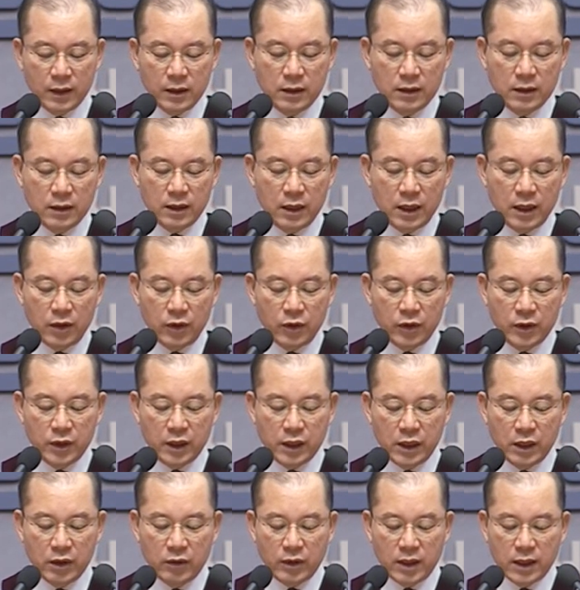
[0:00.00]
그가
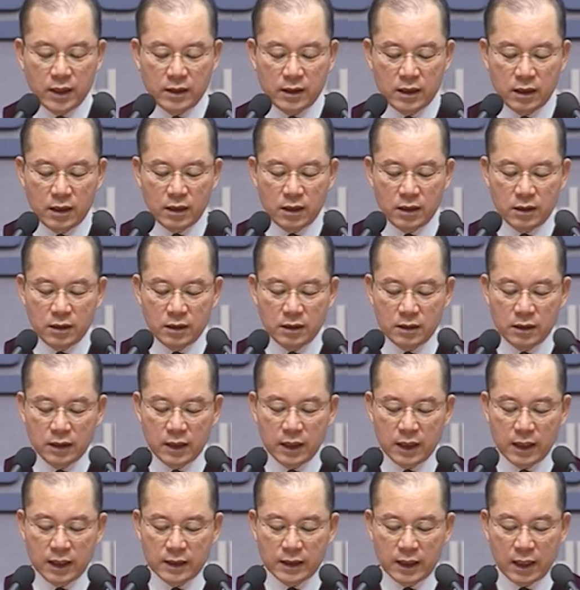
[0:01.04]
호련히 와서
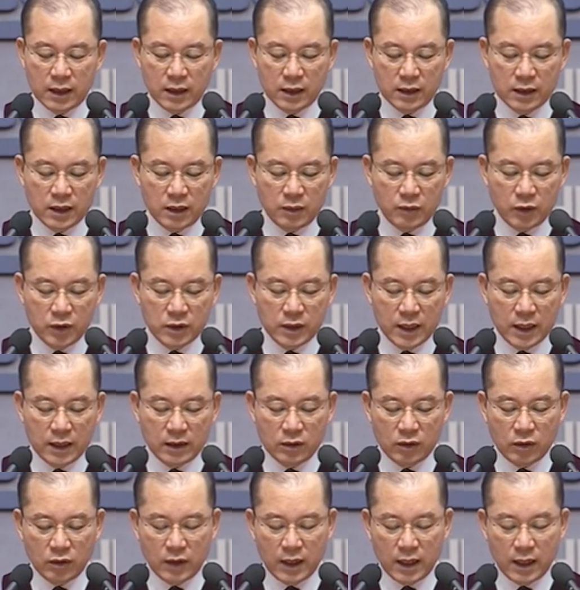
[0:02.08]
너희가 자는 것을 보지
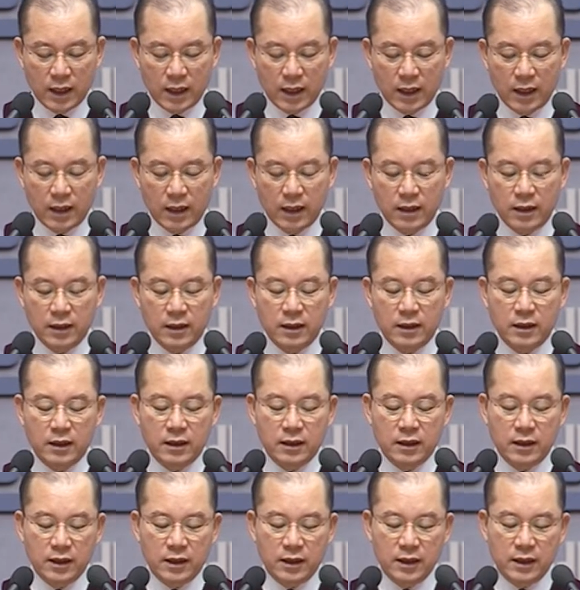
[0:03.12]
않도록 하라.
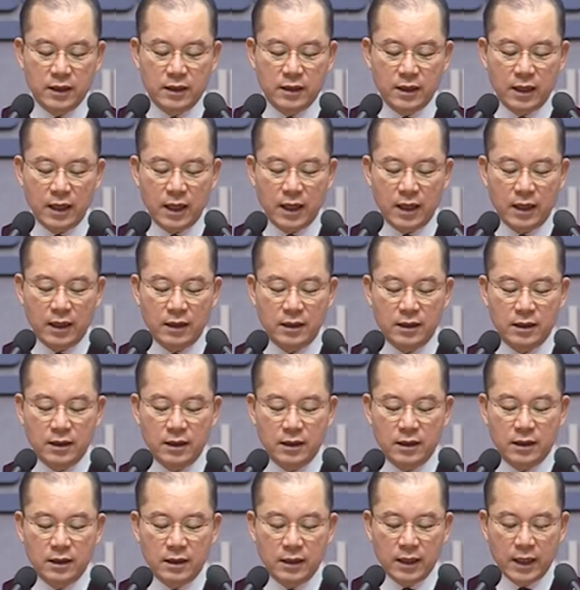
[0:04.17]
깨어 있으라.
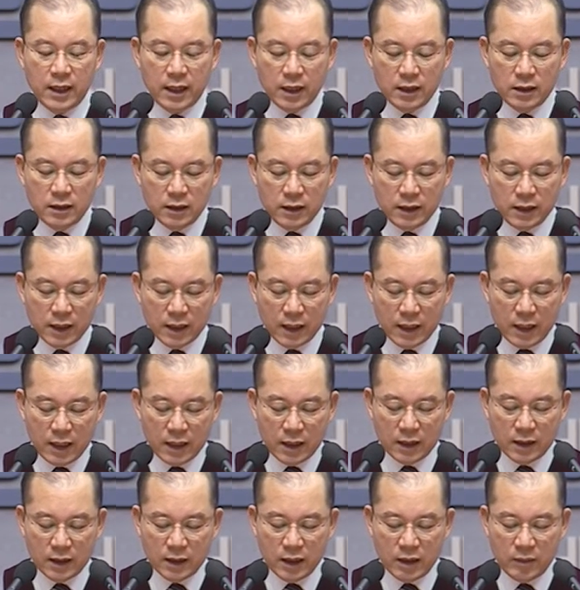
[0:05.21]
내가 너희에게
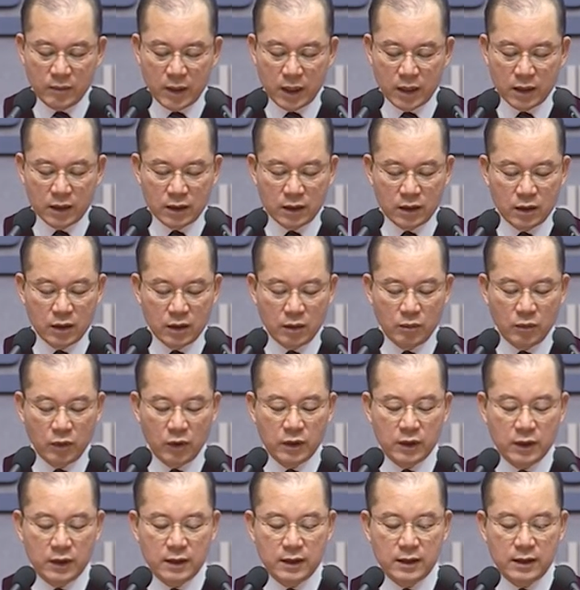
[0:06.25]
하는 이 말은
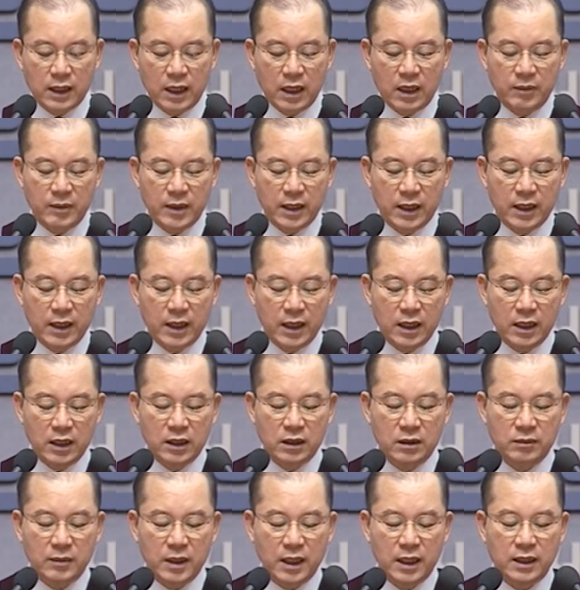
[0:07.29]
모든 사람에게
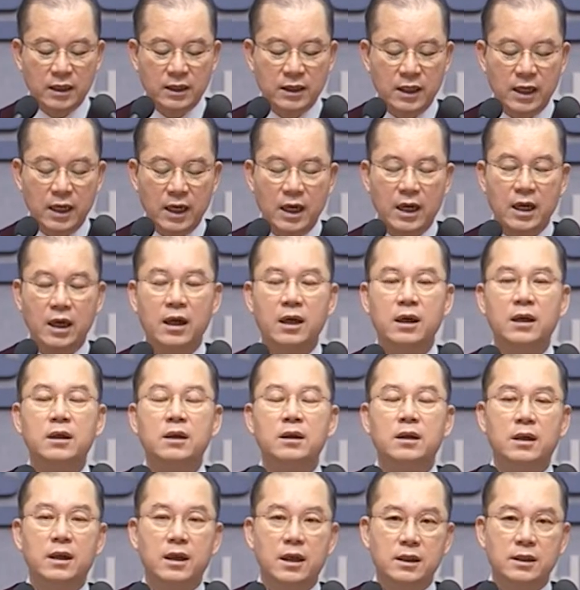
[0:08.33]
하는 말이니라
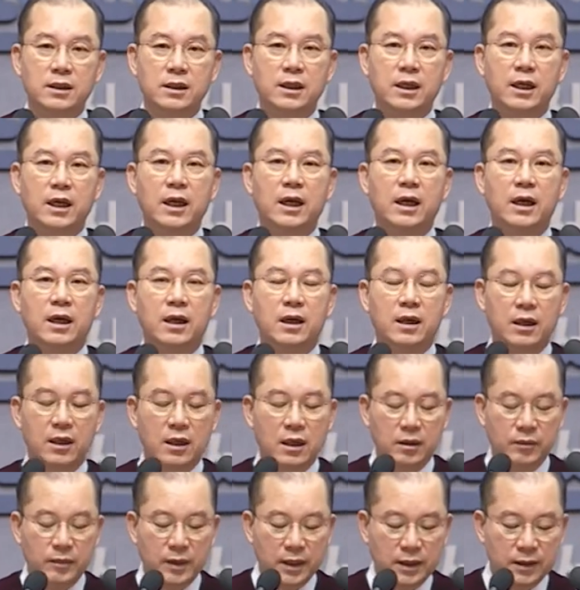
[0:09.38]
하시니라.
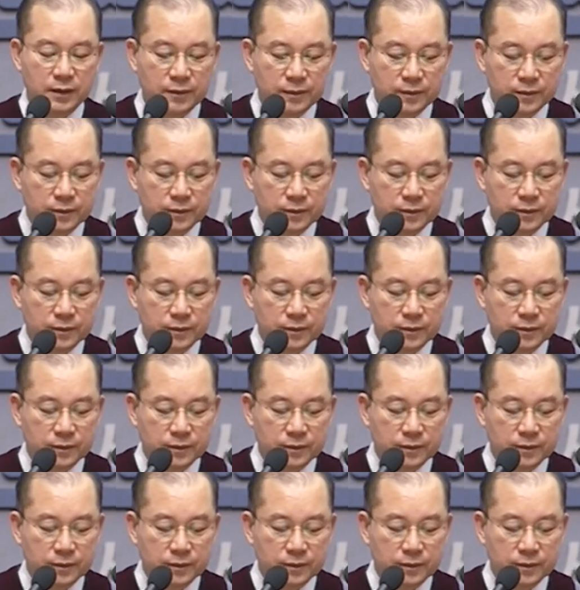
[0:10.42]
아멘.